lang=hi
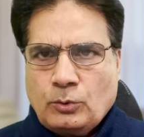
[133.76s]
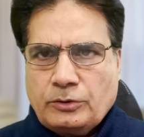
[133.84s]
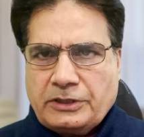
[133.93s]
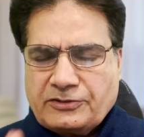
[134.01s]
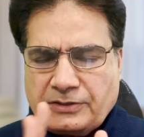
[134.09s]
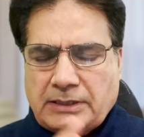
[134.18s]

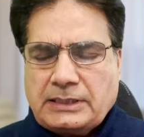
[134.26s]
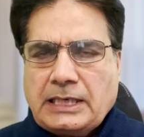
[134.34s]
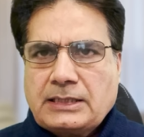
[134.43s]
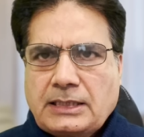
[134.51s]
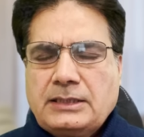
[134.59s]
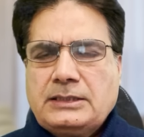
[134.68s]
गुलदस्ता
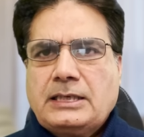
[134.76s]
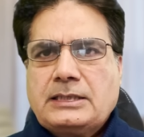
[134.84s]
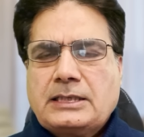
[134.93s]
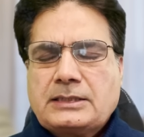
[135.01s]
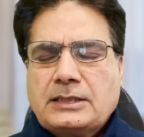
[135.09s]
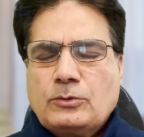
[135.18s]
तैयार कर लिया
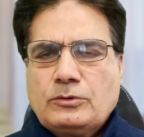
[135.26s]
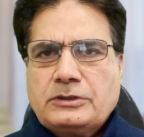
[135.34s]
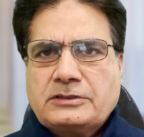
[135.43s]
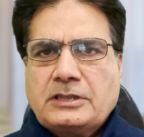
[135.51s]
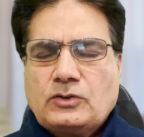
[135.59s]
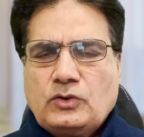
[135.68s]
जाता है
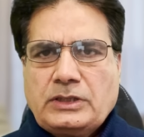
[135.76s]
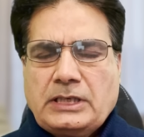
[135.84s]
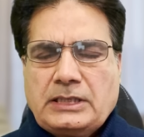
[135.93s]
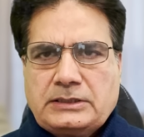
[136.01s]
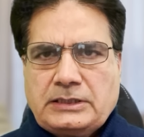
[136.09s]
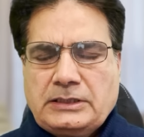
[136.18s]
गुलदस्ता तो नहीं
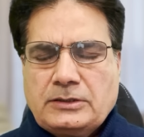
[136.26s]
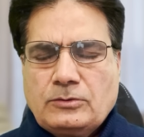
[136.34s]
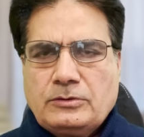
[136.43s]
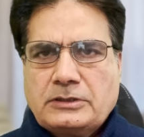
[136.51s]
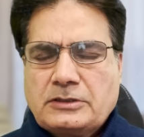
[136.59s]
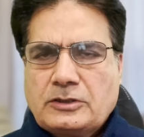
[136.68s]
कहना चाहिए
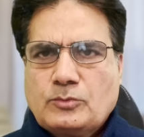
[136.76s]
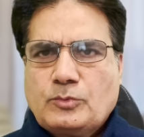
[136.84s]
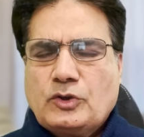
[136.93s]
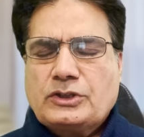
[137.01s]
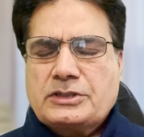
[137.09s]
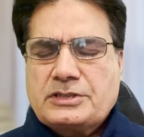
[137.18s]
गुलदस्ता तो
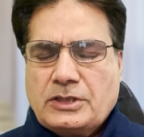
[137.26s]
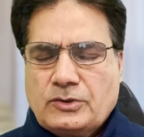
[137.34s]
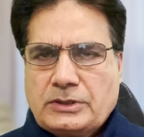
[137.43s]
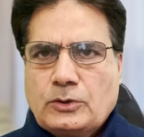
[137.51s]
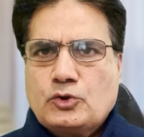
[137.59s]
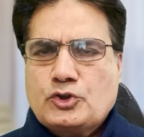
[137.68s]
बहुत अच्छा
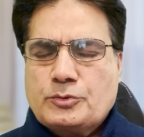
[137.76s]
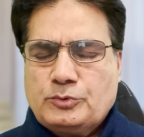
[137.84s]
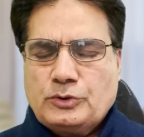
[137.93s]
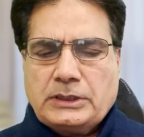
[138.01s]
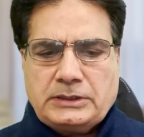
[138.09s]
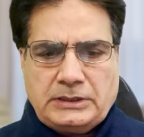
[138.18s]
होता है
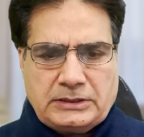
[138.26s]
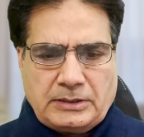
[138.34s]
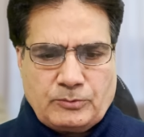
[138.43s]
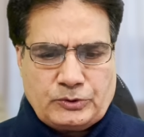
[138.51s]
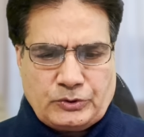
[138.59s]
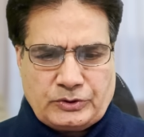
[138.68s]
खुशबू आती है
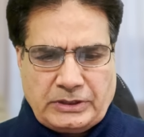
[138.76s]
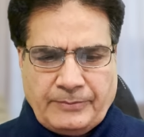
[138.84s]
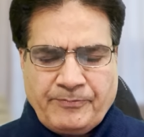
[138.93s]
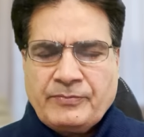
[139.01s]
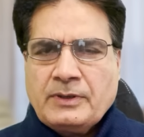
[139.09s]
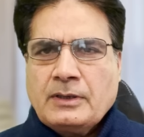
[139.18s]
सब कुछ होता
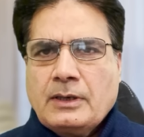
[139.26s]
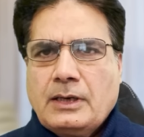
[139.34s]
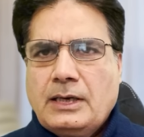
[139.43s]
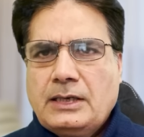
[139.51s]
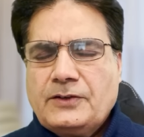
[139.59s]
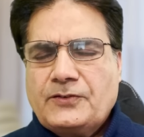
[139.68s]

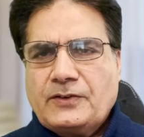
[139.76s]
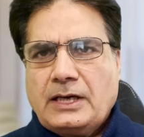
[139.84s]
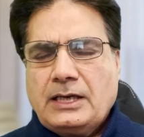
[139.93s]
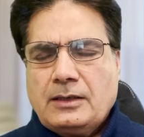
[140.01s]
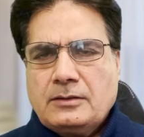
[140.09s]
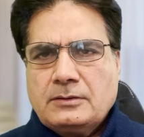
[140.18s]
है इस
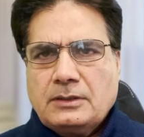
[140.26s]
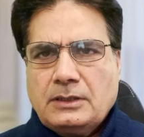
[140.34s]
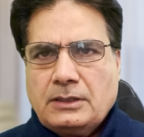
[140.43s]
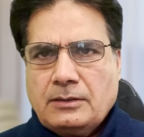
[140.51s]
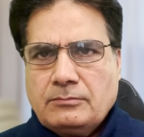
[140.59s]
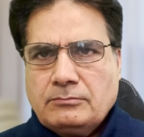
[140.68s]
सारे
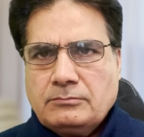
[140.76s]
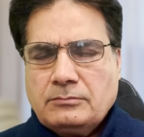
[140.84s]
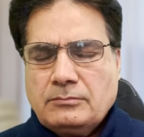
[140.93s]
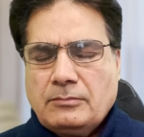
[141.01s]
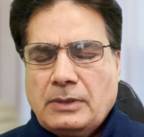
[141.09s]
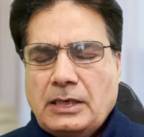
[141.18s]

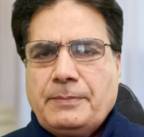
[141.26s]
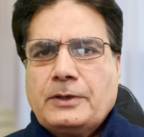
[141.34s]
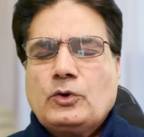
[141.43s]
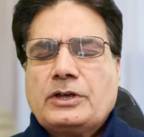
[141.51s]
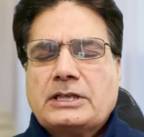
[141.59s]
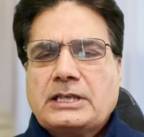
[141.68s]

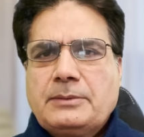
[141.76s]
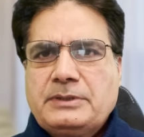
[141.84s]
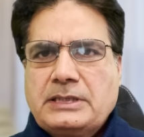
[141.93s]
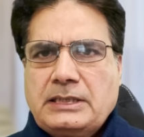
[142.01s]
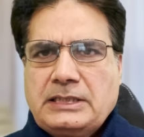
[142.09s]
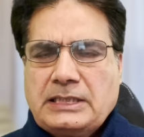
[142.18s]
मलबे को इकट्ठा
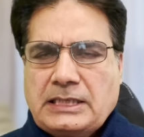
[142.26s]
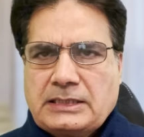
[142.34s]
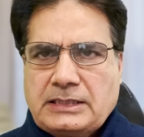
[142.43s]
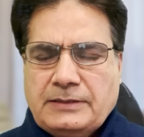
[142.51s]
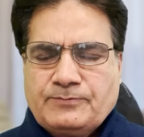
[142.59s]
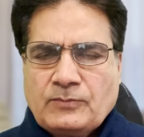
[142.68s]
भी कर लिया
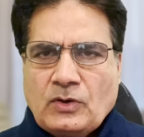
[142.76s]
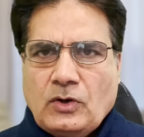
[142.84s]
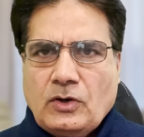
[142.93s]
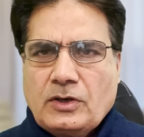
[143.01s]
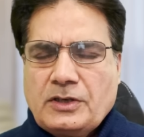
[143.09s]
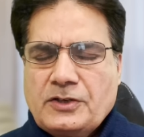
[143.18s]
जाता है
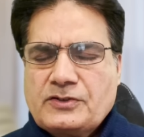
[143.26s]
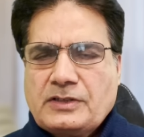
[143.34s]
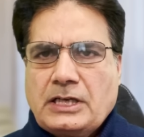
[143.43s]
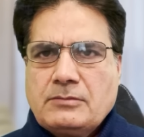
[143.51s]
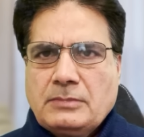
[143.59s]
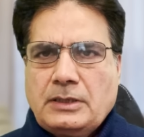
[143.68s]
और इस
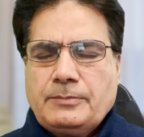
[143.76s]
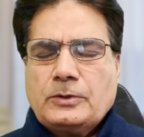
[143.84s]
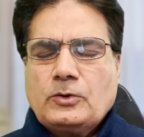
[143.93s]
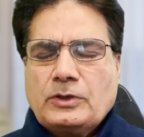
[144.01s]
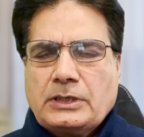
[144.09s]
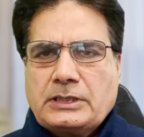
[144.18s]
सारे
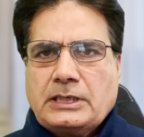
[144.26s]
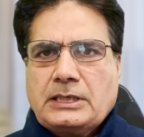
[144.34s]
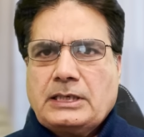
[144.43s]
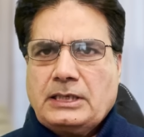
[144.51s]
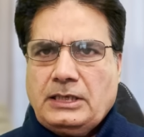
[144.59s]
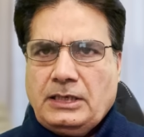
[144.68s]
मलबे को इकट्ठा
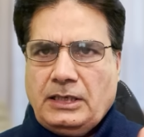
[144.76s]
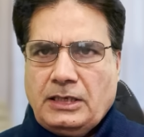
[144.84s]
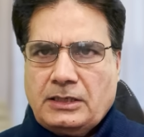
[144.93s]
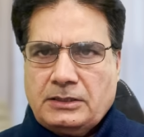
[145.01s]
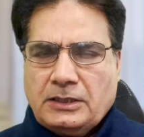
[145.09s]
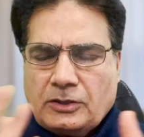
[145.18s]
करके
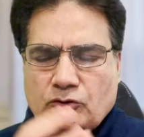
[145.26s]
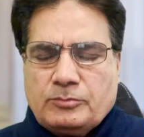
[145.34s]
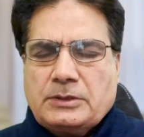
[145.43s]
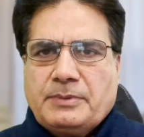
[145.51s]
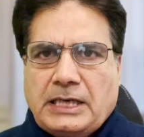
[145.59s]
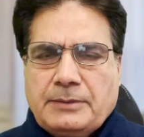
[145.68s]
एक
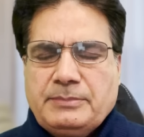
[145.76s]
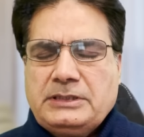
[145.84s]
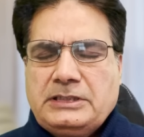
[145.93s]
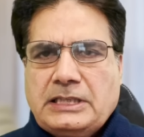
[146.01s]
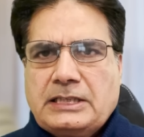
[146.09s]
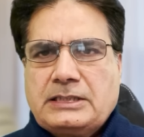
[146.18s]
हुकूमत बना
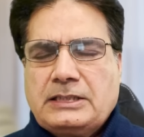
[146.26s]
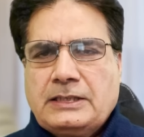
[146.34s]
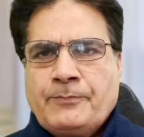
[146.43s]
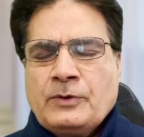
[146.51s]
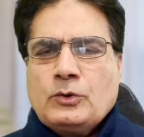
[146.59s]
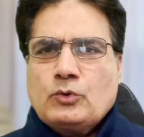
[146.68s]
भी दी जाती
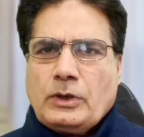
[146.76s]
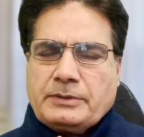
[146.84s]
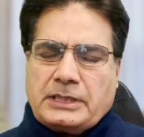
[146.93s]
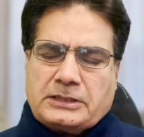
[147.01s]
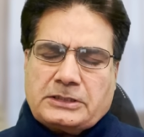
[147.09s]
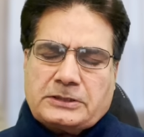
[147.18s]
है तो
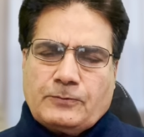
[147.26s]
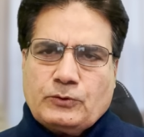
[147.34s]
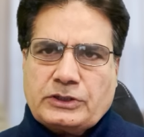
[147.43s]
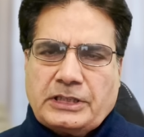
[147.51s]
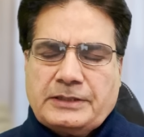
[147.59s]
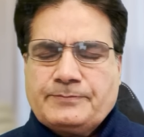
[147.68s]
आप ज़रा
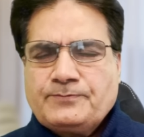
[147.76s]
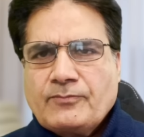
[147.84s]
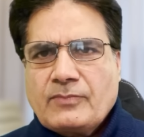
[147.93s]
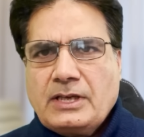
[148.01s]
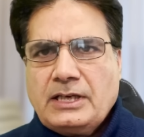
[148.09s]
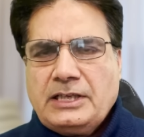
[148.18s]
तस्वुर करें
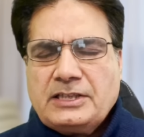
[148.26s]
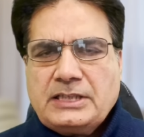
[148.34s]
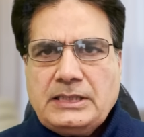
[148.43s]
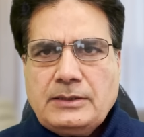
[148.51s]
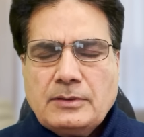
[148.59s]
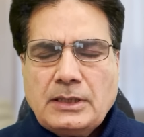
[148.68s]
कि
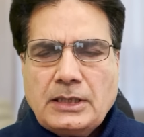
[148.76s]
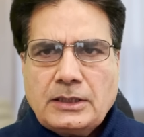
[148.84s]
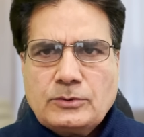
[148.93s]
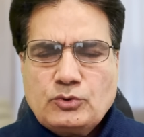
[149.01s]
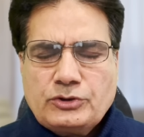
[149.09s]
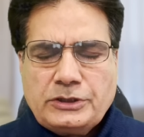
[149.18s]
इनकी
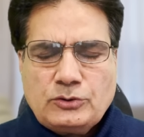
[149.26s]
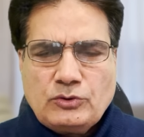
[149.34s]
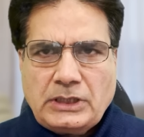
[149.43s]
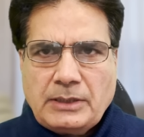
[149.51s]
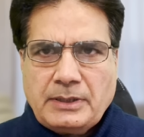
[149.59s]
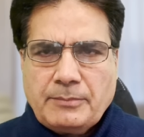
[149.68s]
दूसरी
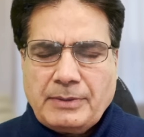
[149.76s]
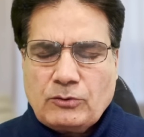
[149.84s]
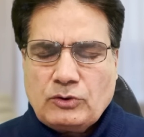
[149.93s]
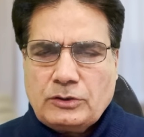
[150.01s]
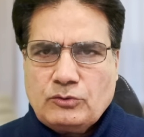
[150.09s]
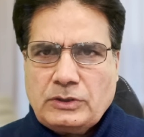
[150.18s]
दुनिया में
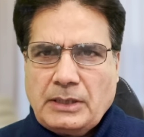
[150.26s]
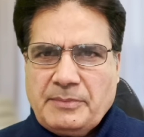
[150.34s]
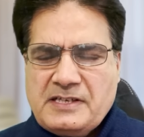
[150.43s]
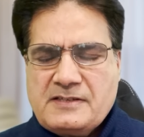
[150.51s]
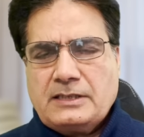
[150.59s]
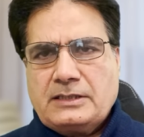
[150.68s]
बैरूनी दुनिया
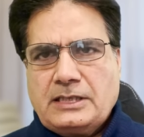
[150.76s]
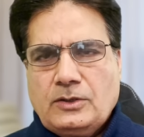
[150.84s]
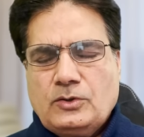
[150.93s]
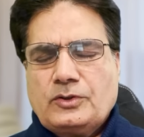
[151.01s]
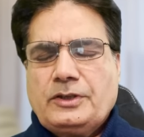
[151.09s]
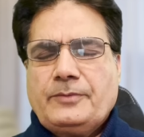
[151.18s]
में इज्जत
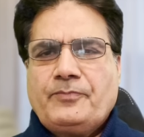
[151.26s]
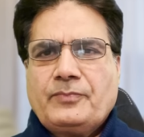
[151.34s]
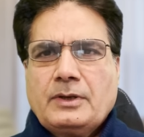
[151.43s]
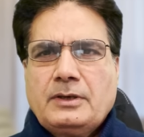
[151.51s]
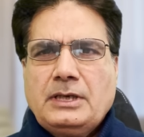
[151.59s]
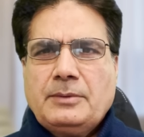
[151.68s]
क्या होगी
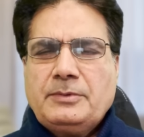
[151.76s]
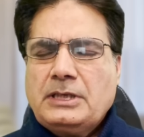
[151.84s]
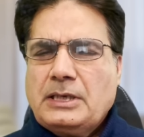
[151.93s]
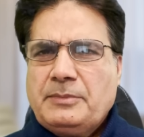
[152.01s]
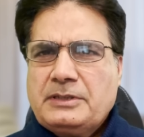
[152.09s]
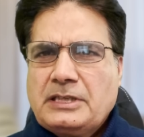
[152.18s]
ये
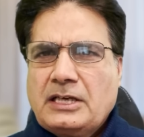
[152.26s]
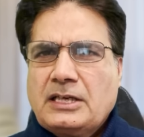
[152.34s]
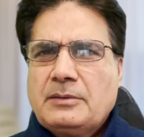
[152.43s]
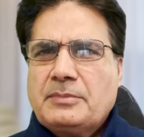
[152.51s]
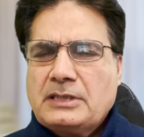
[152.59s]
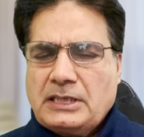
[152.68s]
अमेरिका में
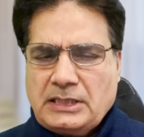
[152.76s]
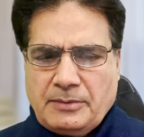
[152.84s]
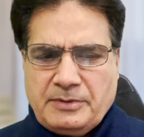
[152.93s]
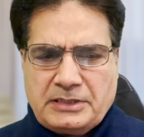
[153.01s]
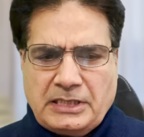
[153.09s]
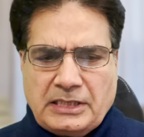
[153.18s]
जाएंगे
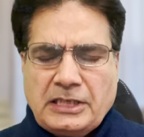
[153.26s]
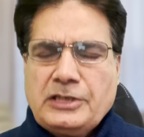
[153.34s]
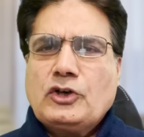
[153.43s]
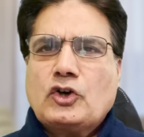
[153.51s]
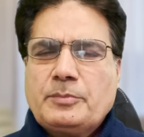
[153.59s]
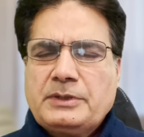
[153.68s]
बरतानिया में जाएंगे
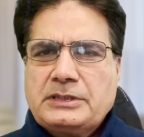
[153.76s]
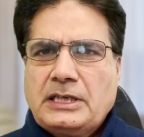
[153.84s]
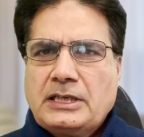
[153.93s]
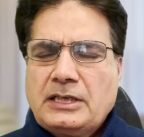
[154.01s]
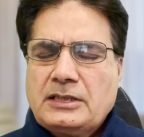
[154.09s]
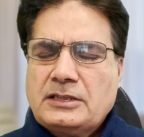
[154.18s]
यूरोप में
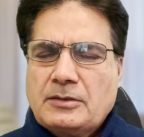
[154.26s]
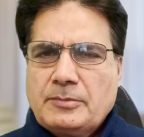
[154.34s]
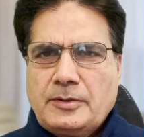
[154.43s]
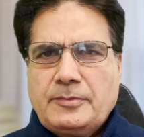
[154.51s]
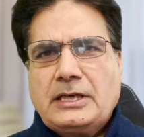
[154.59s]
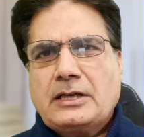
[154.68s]
जाएंगे
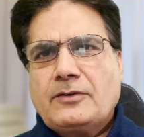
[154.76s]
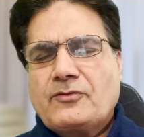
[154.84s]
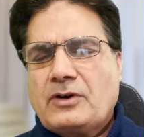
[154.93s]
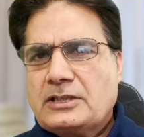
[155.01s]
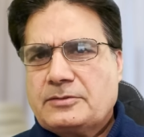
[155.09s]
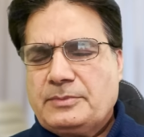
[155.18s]
जर्मनी में जाएंगे
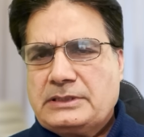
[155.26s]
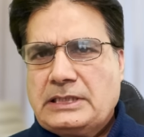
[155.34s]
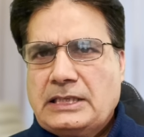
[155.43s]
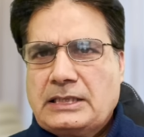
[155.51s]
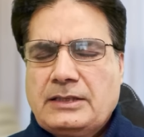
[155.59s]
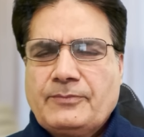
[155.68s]
फ्रांस में
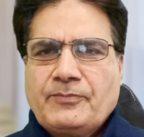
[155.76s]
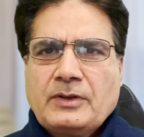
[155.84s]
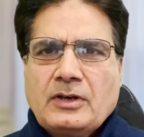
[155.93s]
जाएंगे